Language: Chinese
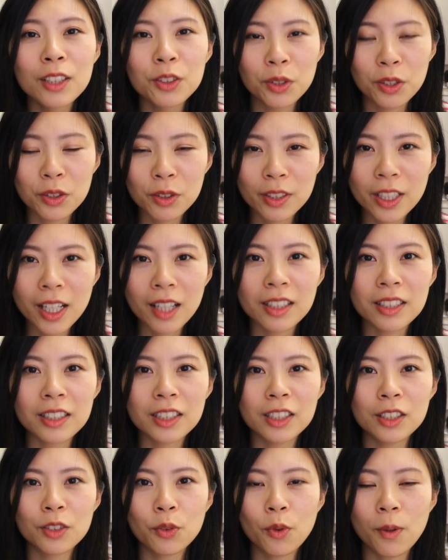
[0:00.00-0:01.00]
最重要的
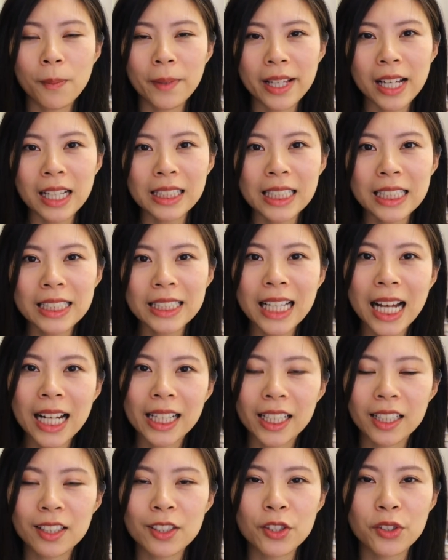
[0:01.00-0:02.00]
是，我们要在
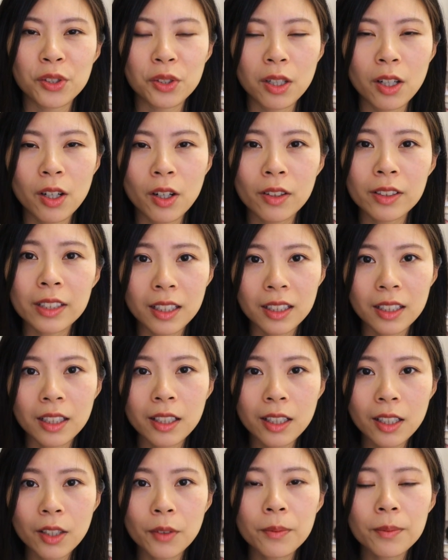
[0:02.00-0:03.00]
下跌的时候能
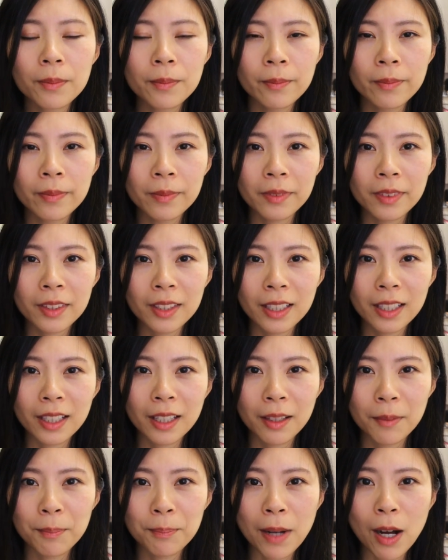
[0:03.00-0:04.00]
够
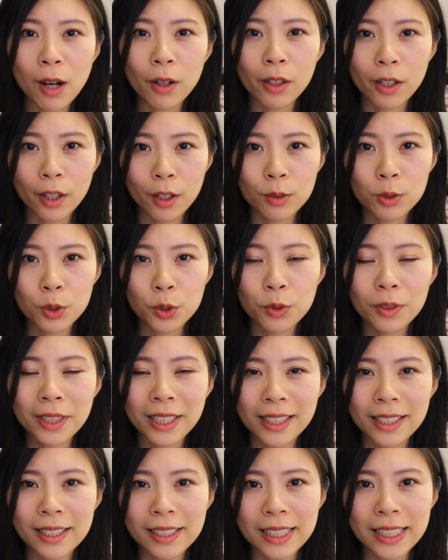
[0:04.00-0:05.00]
保留住
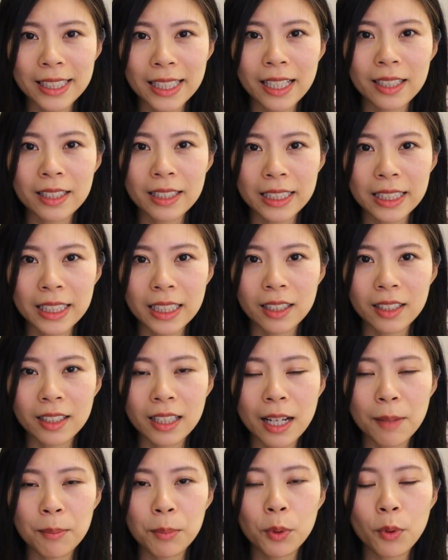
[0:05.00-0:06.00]
你的现金。
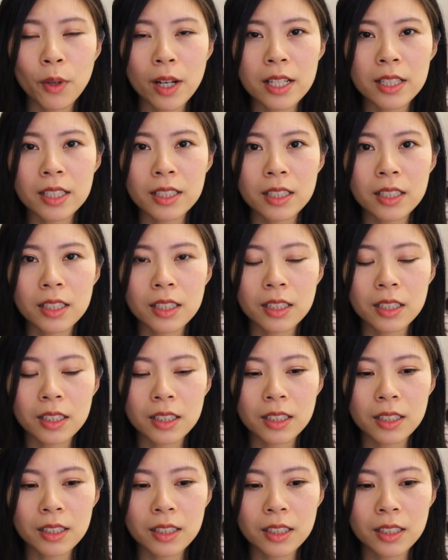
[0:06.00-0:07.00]
那不管
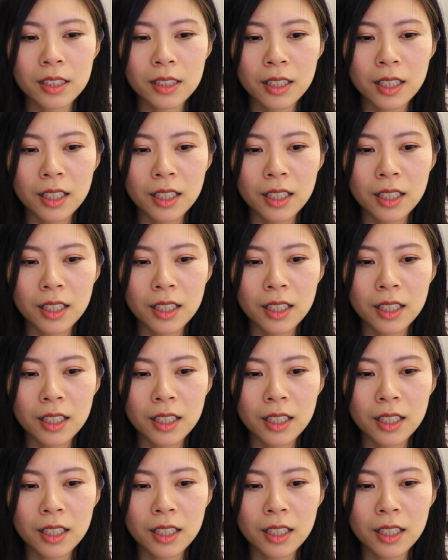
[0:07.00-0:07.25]
是，